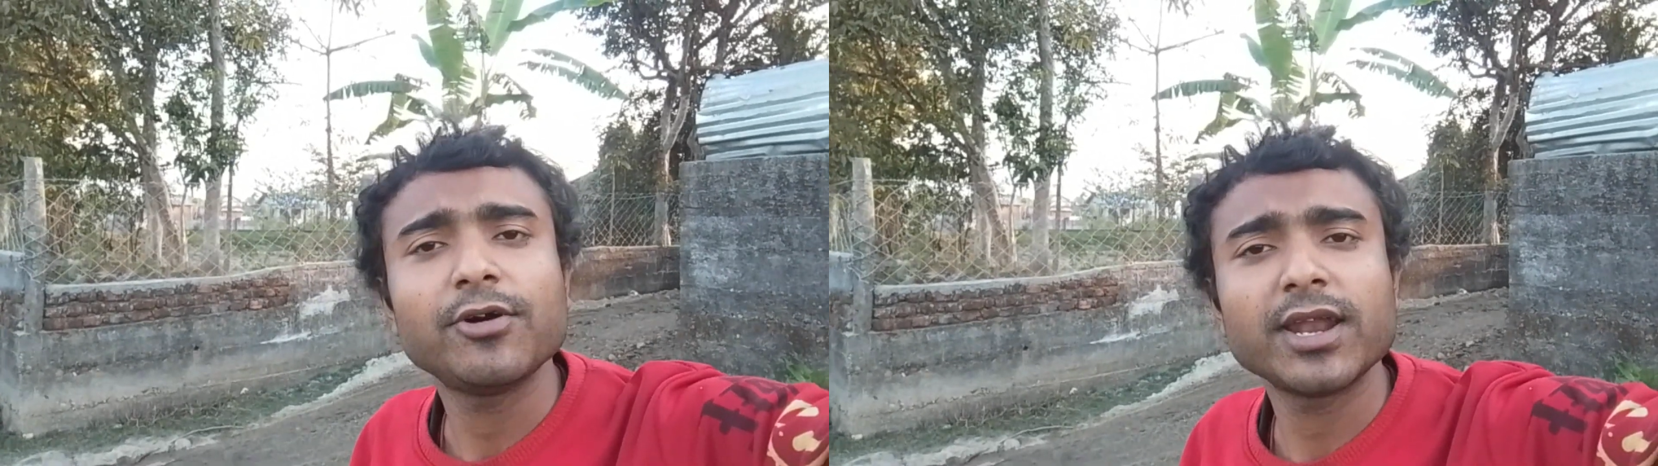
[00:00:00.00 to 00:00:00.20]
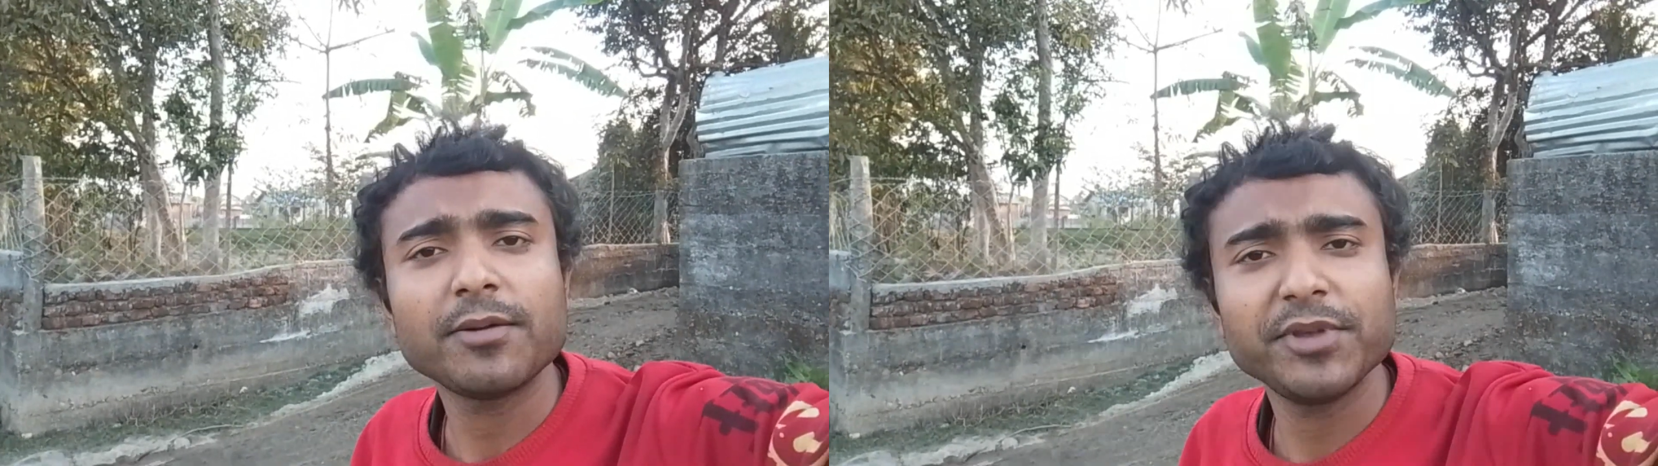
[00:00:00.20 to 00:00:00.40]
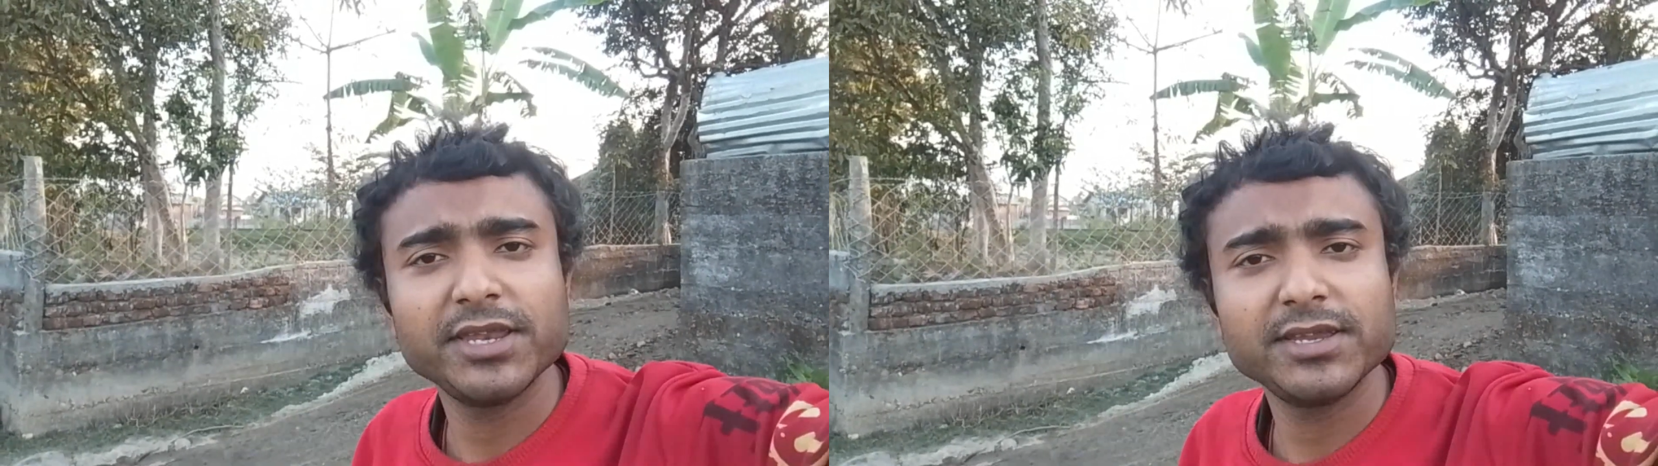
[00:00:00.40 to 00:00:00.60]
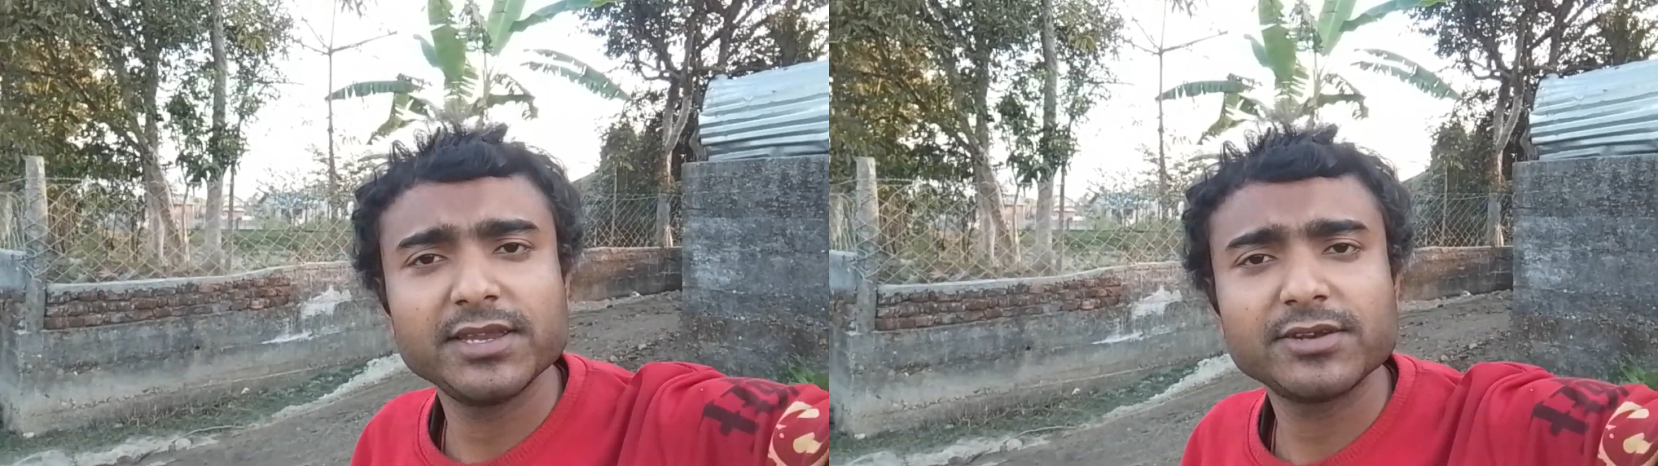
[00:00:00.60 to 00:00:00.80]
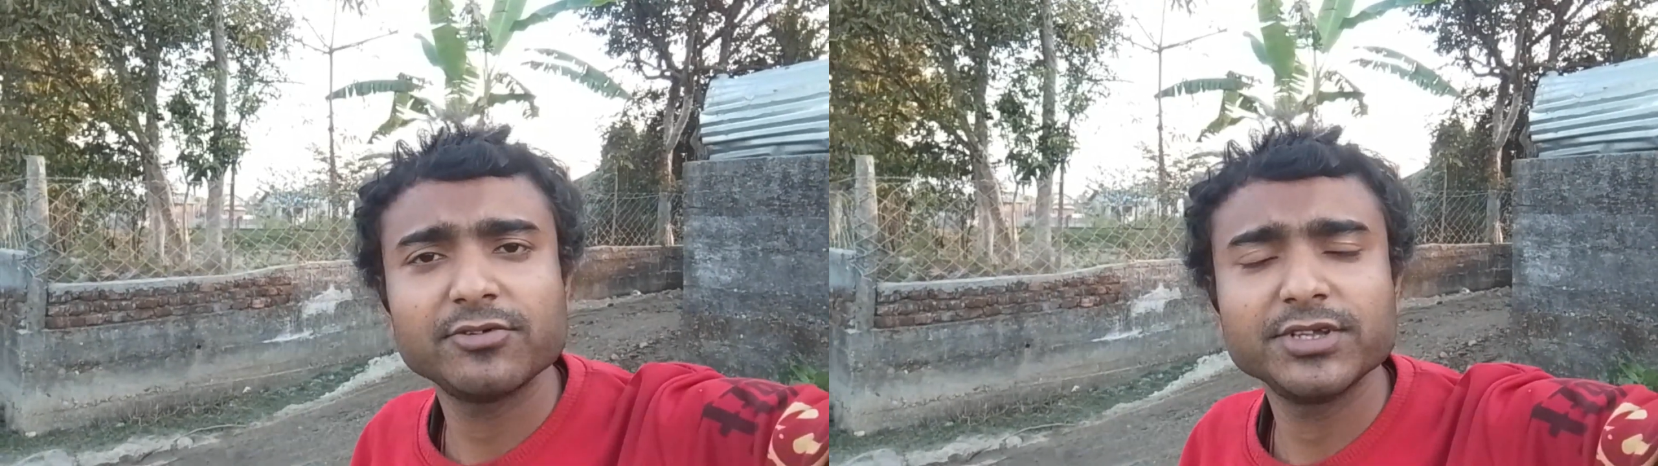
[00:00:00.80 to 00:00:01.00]
और आप
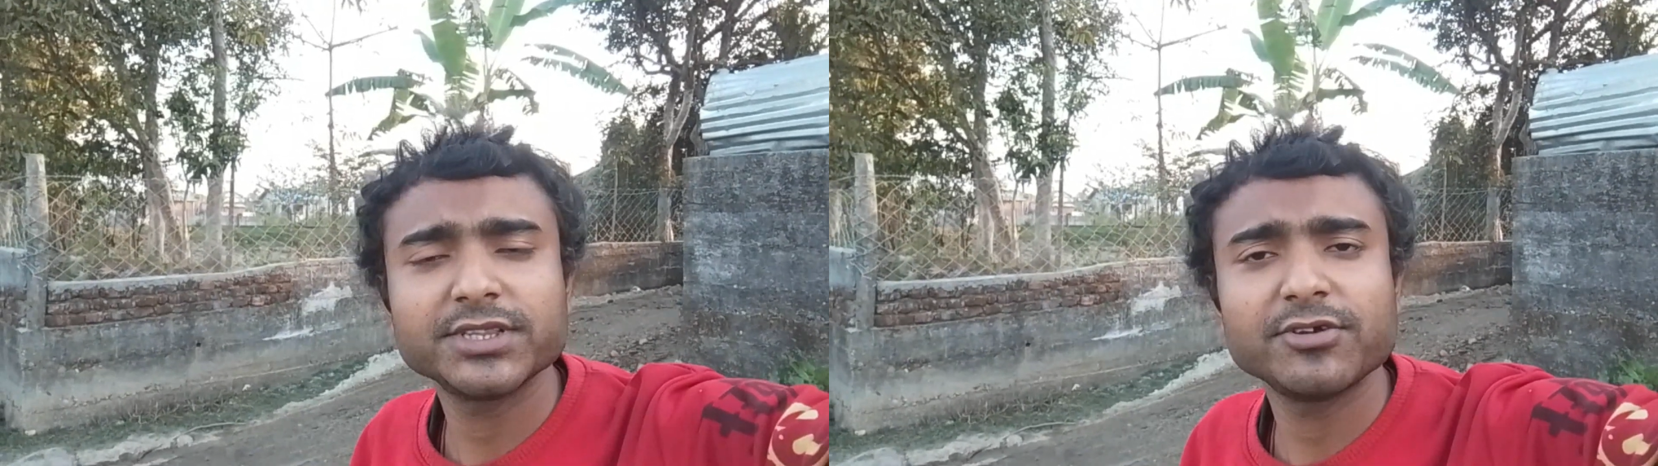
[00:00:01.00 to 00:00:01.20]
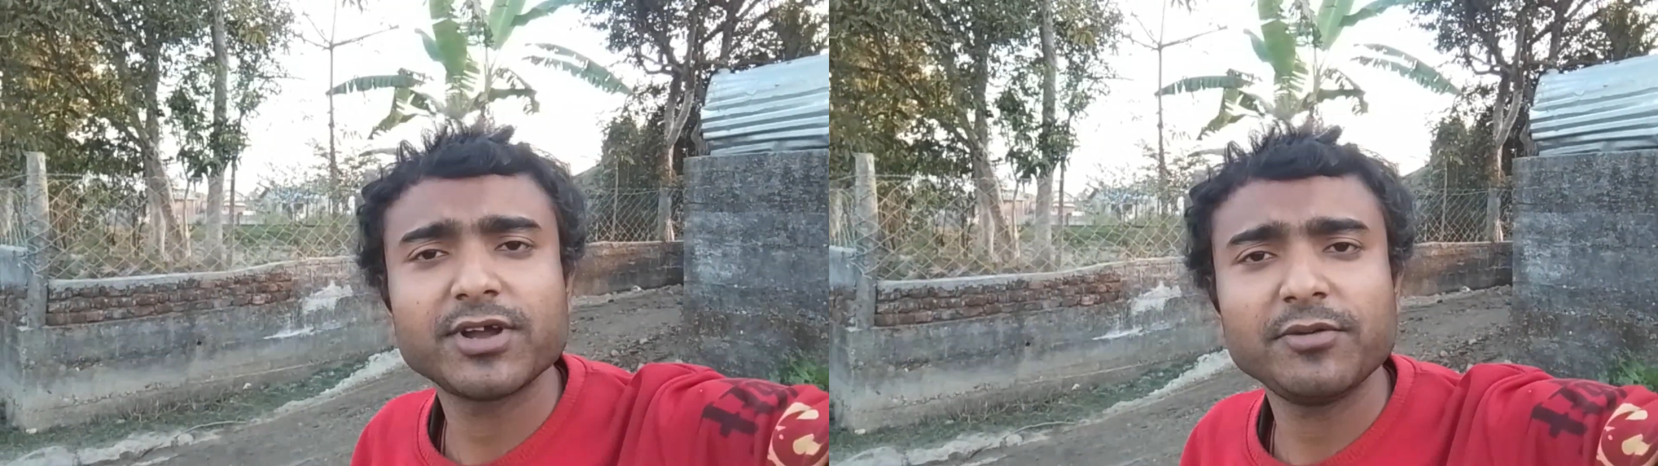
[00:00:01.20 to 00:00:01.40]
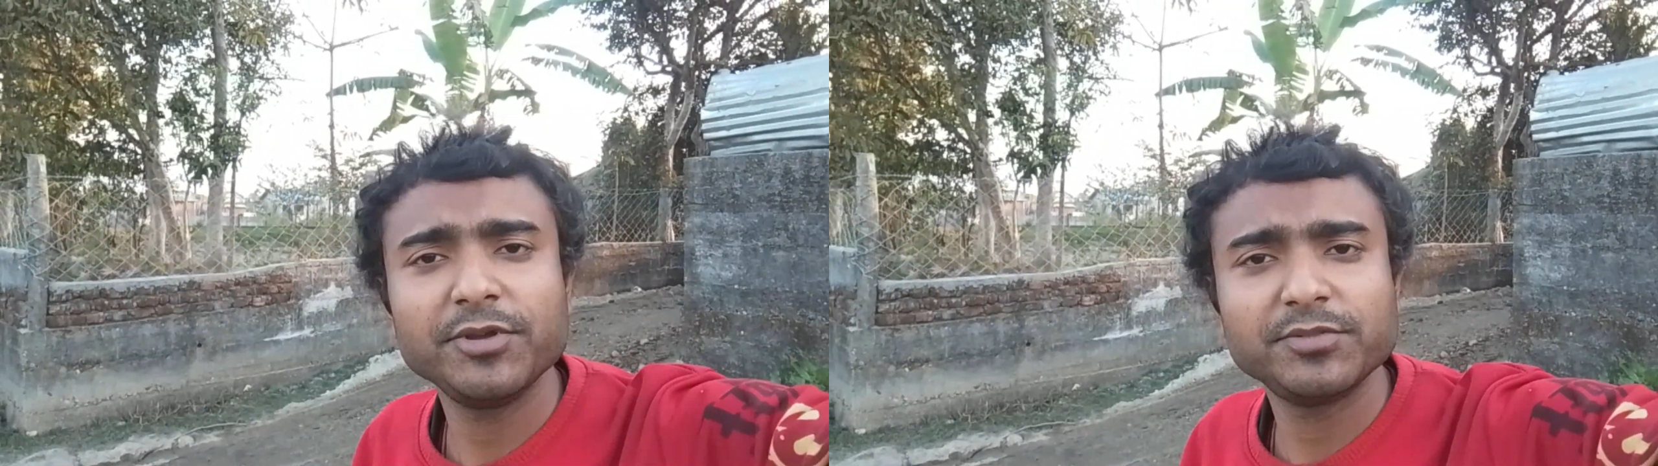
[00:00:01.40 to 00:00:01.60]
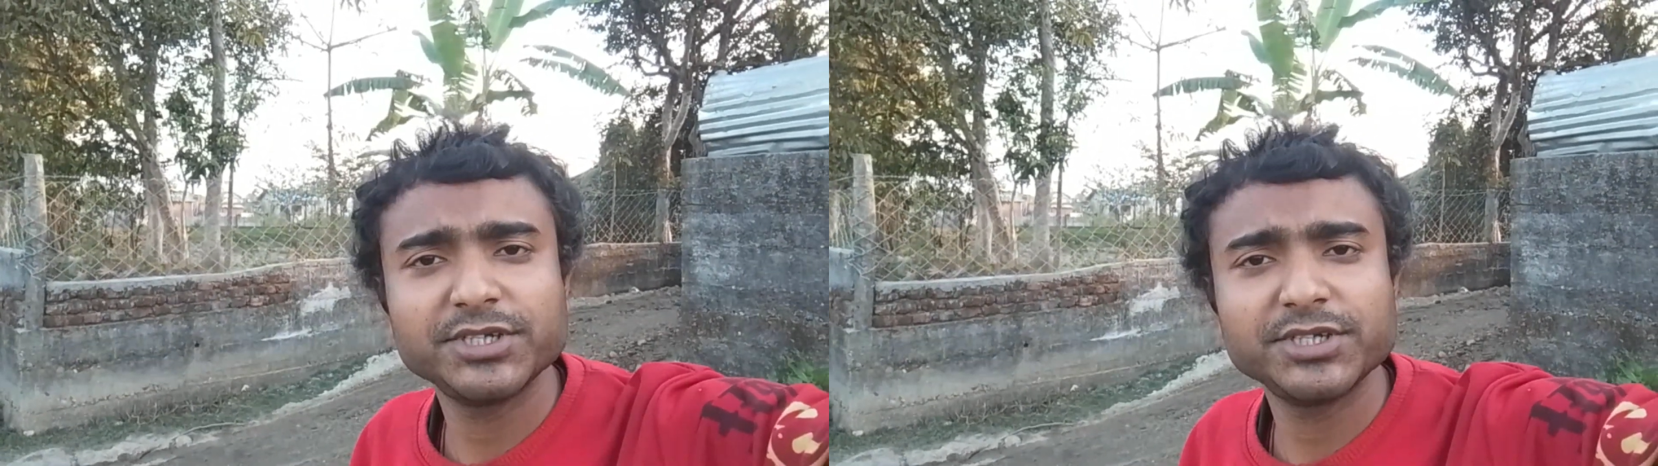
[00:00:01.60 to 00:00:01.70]
इरीटेट हो जाते हो काफ़ी